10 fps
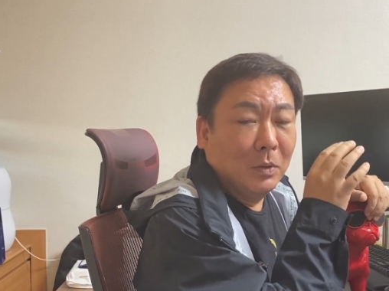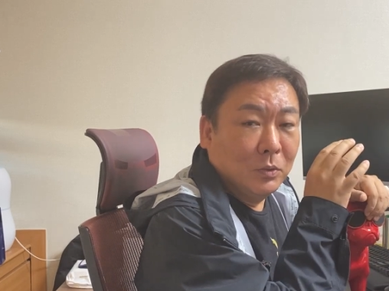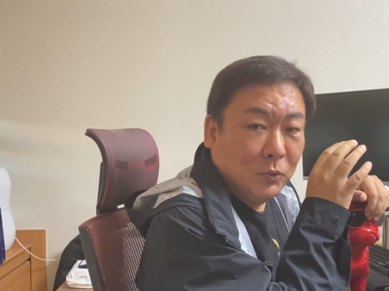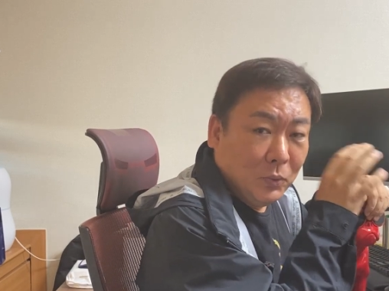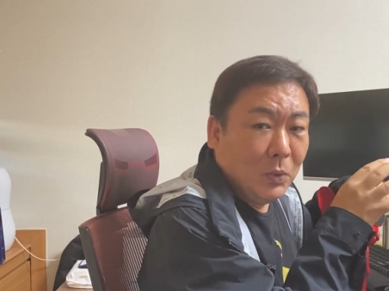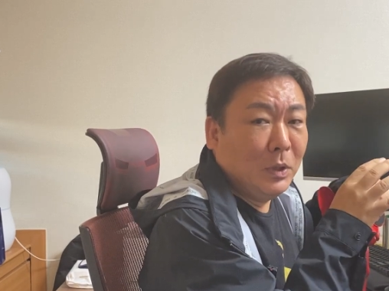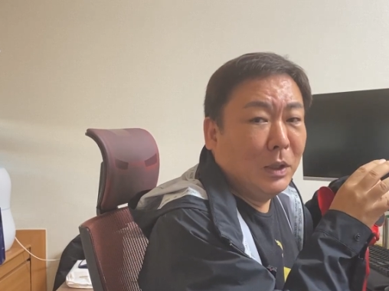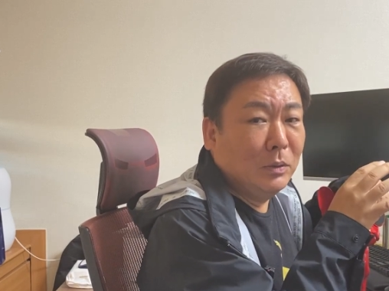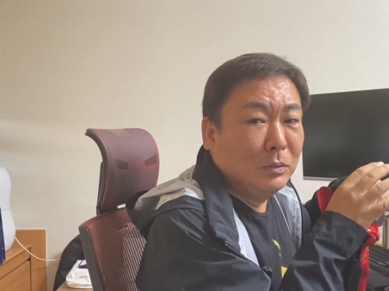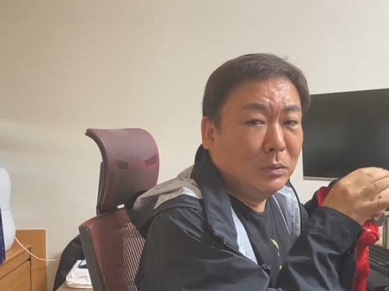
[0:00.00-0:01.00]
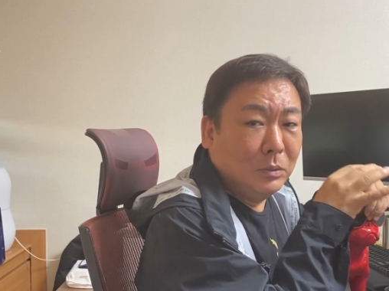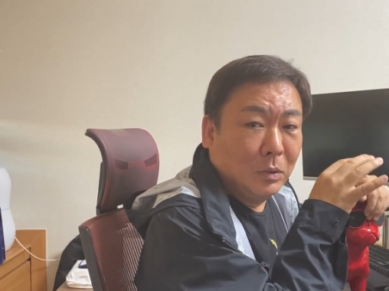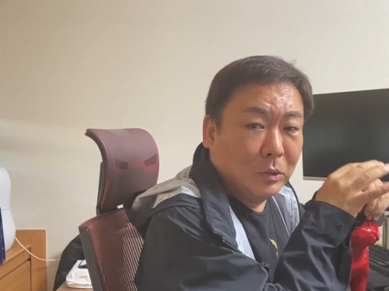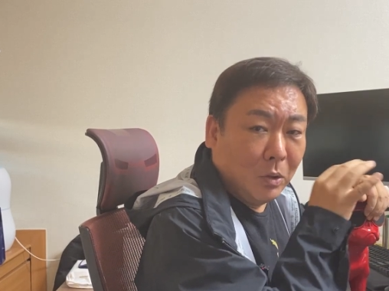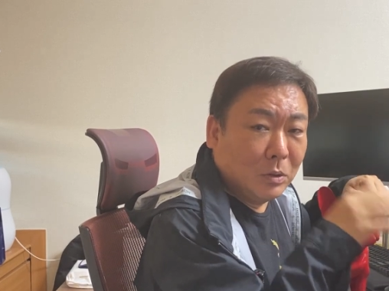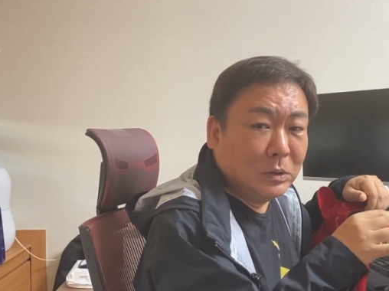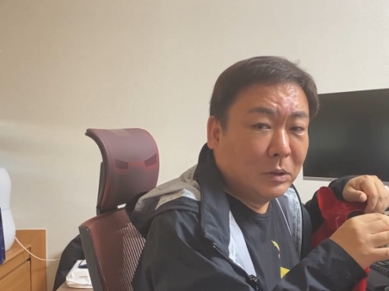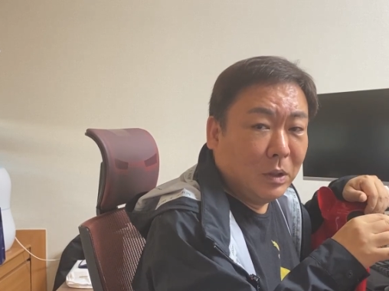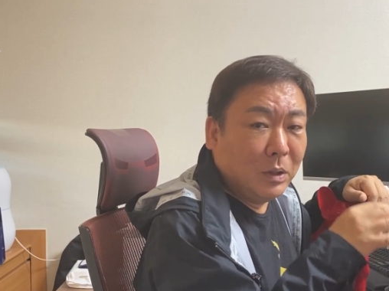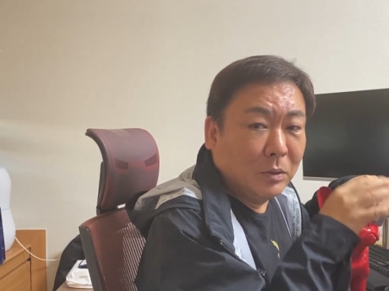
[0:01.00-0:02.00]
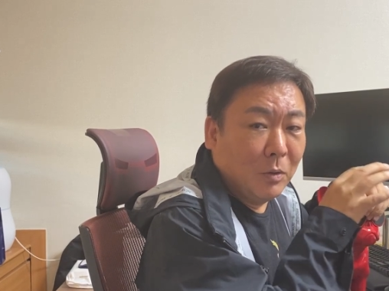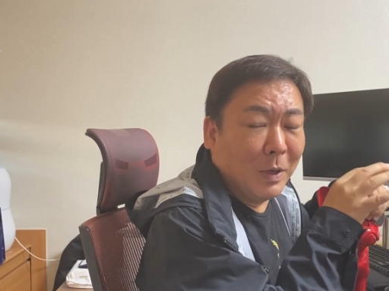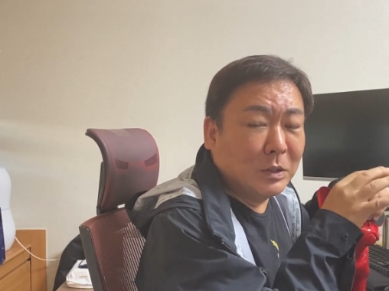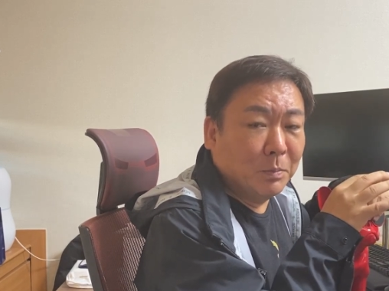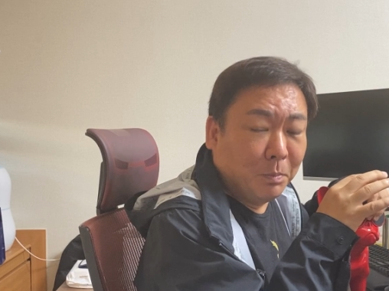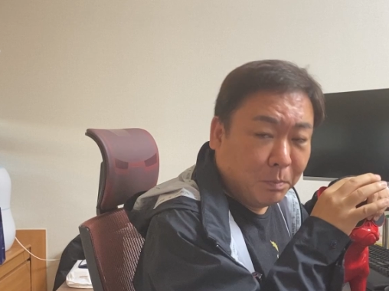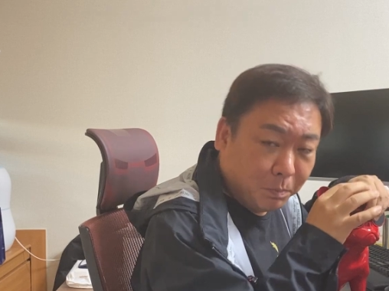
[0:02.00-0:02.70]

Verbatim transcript: 수요일 날도 어, 떨어질 때 더 많이